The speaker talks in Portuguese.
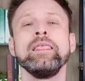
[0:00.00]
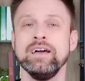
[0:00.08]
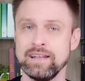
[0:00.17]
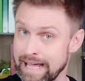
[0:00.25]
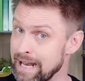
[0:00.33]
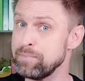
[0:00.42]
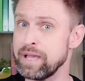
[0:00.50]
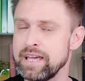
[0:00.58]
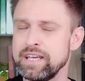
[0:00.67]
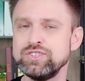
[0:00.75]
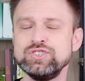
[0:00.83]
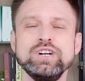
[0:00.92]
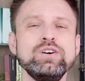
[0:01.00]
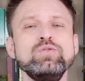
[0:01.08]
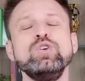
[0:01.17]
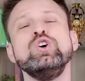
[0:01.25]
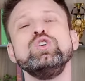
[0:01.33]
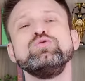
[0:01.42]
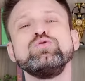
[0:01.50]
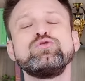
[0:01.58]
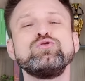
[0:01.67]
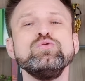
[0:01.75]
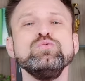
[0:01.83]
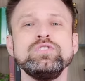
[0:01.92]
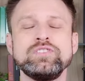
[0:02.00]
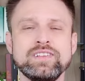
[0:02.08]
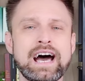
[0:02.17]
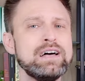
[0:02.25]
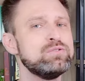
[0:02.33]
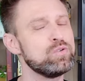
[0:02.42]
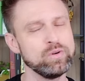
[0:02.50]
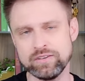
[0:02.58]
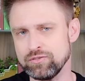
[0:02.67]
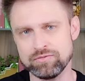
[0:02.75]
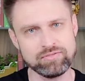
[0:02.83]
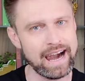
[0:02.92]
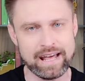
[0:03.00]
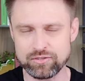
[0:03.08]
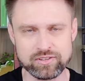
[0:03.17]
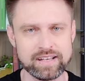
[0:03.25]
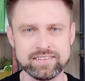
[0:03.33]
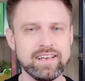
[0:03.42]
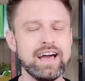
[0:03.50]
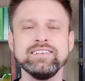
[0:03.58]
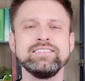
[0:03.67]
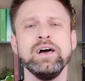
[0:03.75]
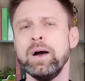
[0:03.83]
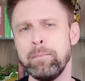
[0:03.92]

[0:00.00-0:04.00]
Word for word: Lá na minha região, no sul do estado, eu conheço vários casais,